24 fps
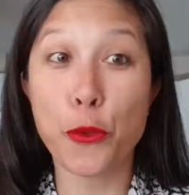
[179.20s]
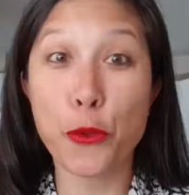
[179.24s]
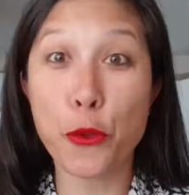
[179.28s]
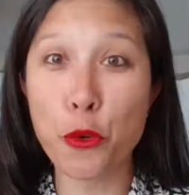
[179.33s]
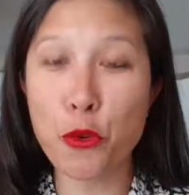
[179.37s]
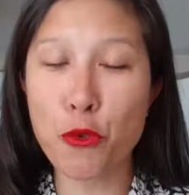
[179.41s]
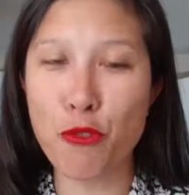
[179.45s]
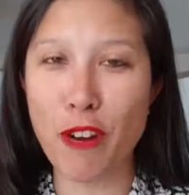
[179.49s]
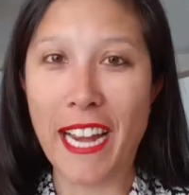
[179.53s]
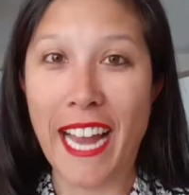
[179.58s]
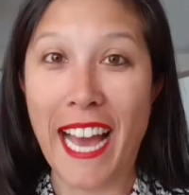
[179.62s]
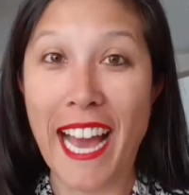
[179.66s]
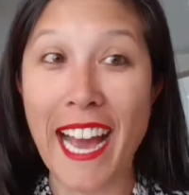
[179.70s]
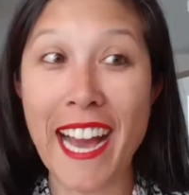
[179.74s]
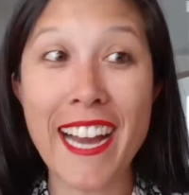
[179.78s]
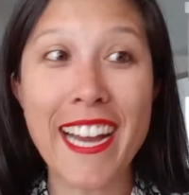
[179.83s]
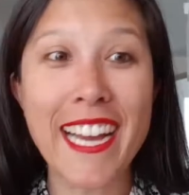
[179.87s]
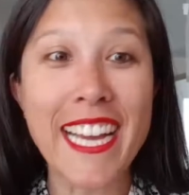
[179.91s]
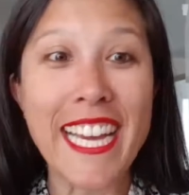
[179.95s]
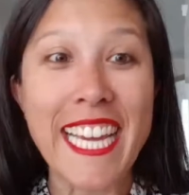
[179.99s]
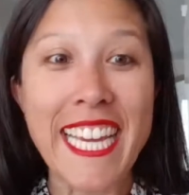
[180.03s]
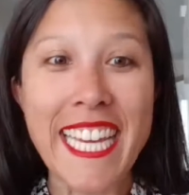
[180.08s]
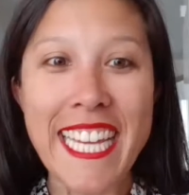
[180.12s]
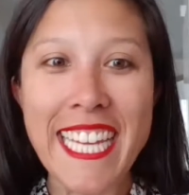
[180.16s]
Donc voilà,
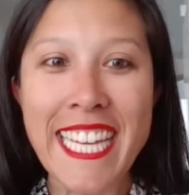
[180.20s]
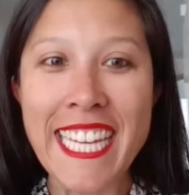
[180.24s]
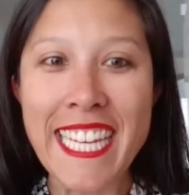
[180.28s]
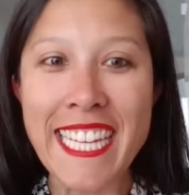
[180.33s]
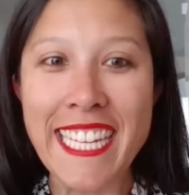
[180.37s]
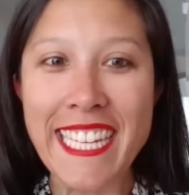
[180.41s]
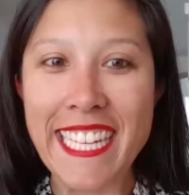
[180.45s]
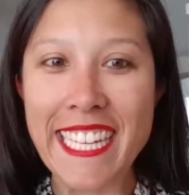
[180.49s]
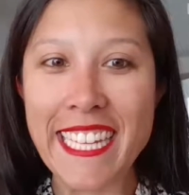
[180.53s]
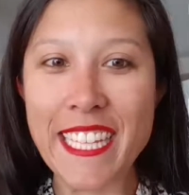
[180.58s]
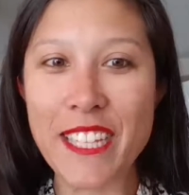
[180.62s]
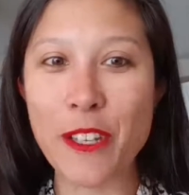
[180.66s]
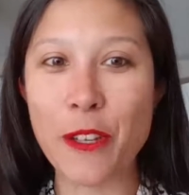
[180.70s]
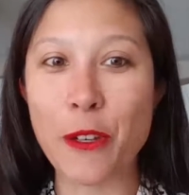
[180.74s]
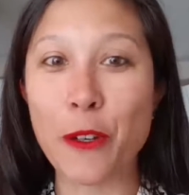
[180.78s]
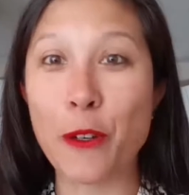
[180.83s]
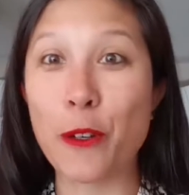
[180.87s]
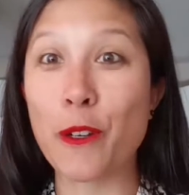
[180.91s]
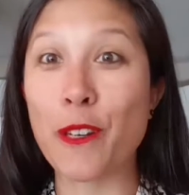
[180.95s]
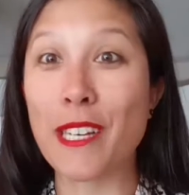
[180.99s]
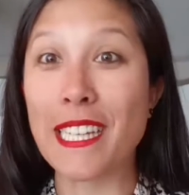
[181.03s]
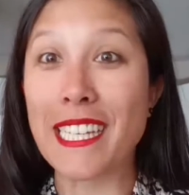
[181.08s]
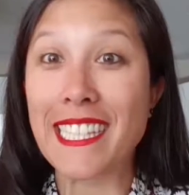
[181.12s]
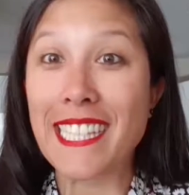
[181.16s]
il est
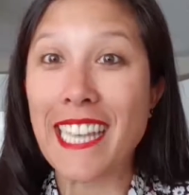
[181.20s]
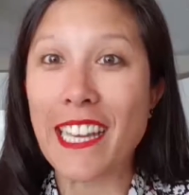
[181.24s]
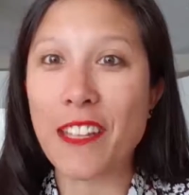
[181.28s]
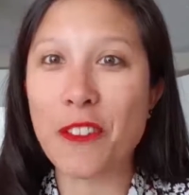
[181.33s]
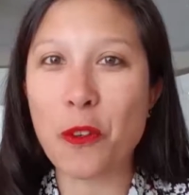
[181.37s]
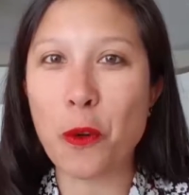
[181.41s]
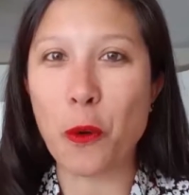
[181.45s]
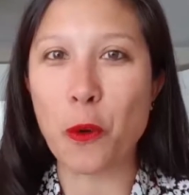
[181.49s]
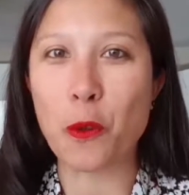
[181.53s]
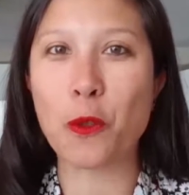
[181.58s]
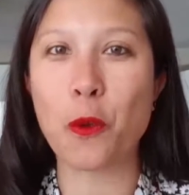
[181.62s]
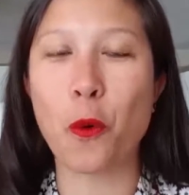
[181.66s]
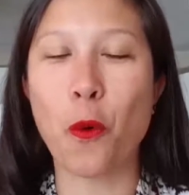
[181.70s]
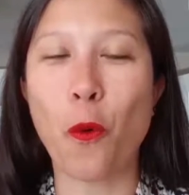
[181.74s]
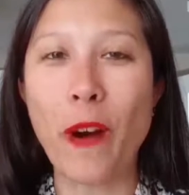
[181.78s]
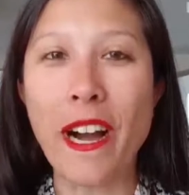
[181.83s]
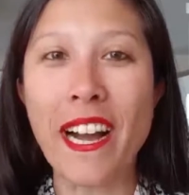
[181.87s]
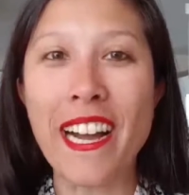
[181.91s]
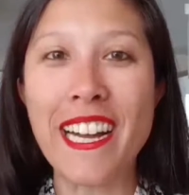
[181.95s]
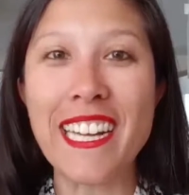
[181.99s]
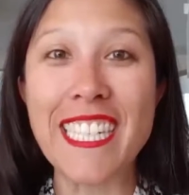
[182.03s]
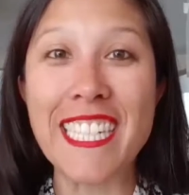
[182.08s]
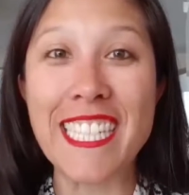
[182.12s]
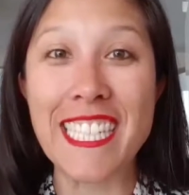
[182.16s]

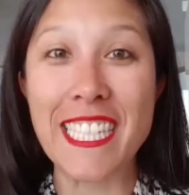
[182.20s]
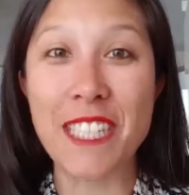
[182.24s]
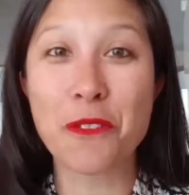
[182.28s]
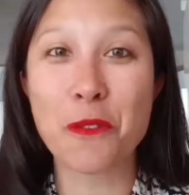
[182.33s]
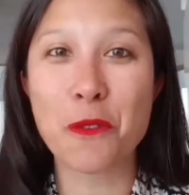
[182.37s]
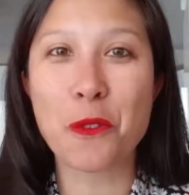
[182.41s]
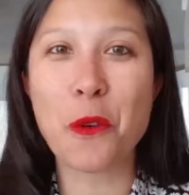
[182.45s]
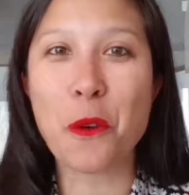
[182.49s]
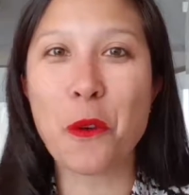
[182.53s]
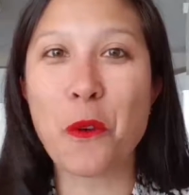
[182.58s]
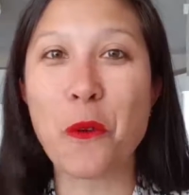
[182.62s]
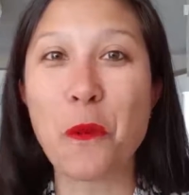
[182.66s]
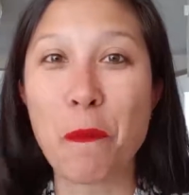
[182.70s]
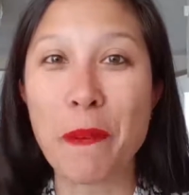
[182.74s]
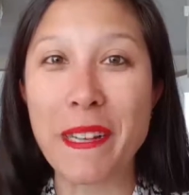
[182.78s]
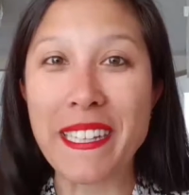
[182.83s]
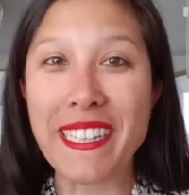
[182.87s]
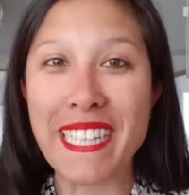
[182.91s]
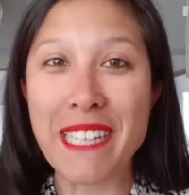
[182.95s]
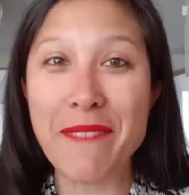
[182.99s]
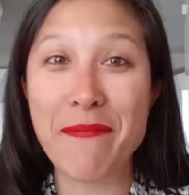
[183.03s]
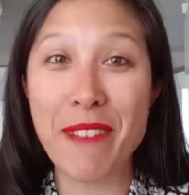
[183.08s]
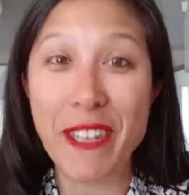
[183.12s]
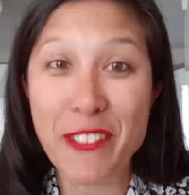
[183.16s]
4h03. Euh, J'ai donc
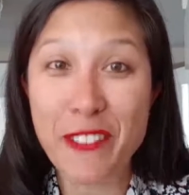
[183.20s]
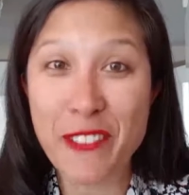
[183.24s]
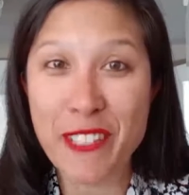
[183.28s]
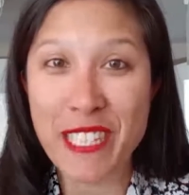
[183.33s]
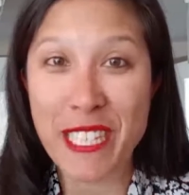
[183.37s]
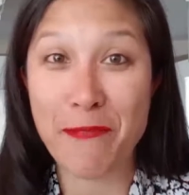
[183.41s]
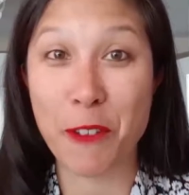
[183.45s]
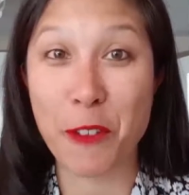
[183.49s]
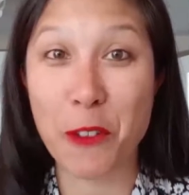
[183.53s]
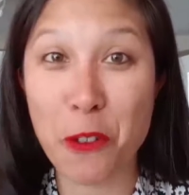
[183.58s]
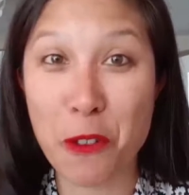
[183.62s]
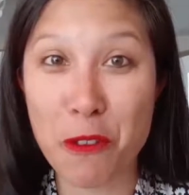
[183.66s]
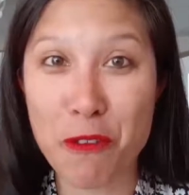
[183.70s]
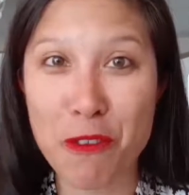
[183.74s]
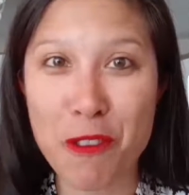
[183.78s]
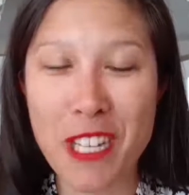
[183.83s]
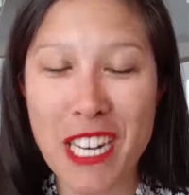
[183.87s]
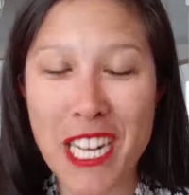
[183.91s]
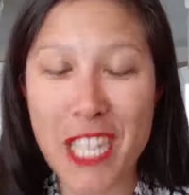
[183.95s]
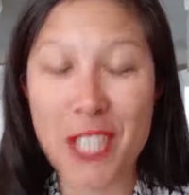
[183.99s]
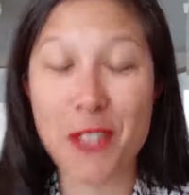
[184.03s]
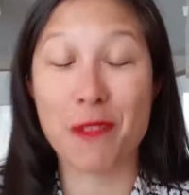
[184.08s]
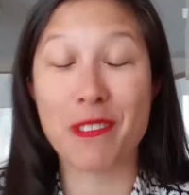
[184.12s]
complété ma deuxième entrevue de la